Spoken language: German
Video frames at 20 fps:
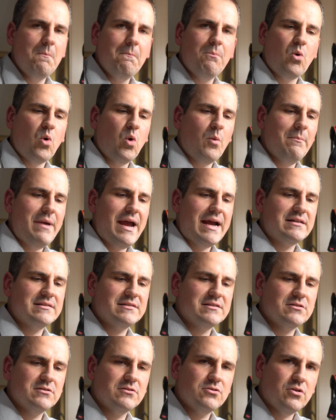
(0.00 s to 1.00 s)
Pro
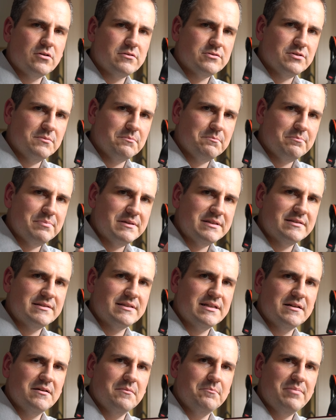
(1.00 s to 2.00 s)
Max guckt so ein
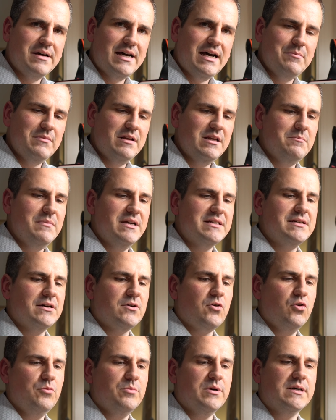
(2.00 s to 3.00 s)
bisschen ein paar
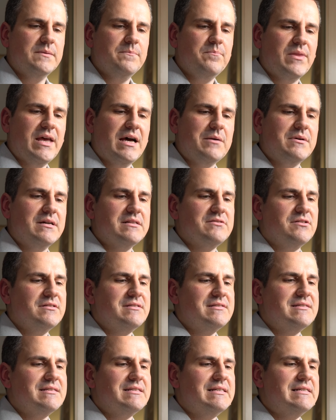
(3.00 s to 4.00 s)
Millimeter rüber. Aber
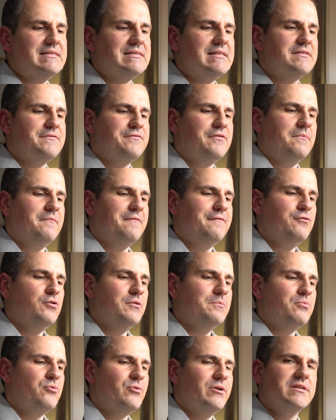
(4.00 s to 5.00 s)
ansonsten ist es vom
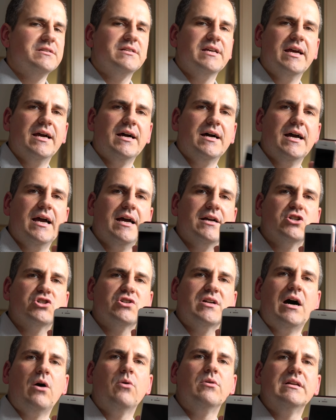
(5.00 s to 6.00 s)
Footprint her
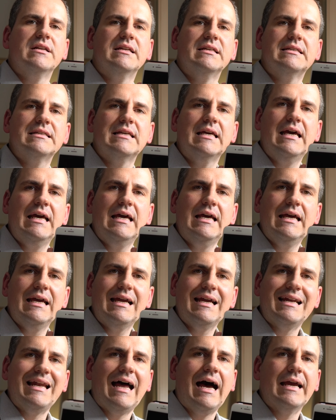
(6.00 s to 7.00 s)
erstaunlich
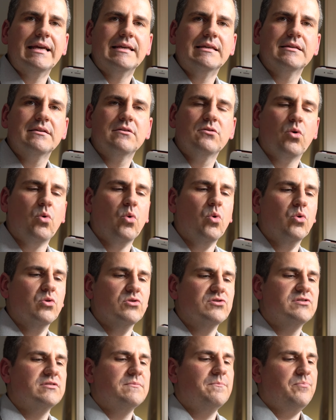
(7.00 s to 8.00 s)
gleich
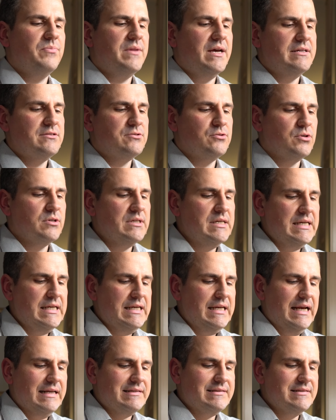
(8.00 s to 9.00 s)
groß. Also
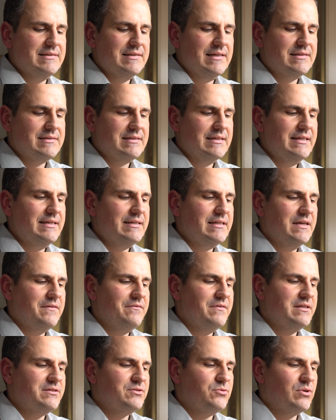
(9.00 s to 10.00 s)
es ist jetzt nicht
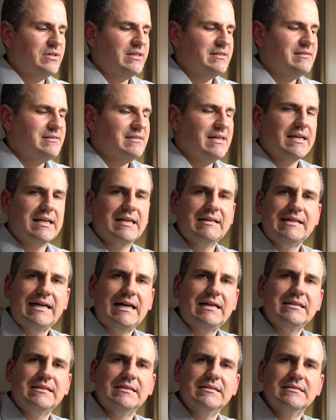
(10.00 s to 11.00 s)
irgendwie so, dass es ein
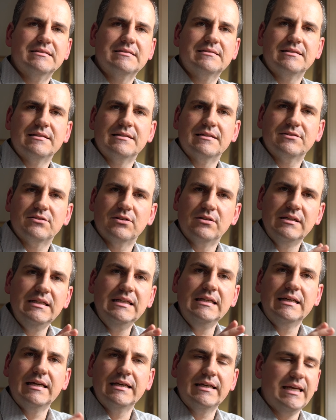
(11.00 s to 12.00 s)
Kracher ist, den es noch
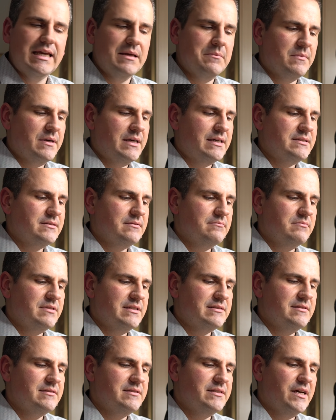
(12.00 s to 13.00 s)
nie gegeben hat.
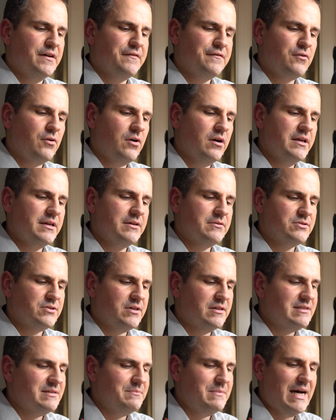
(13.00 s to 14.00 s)
Das ist sehr erfreulich und
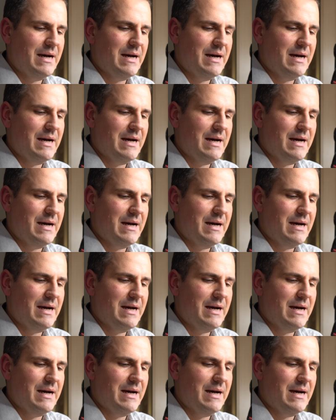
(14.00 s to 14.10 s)
trotzdem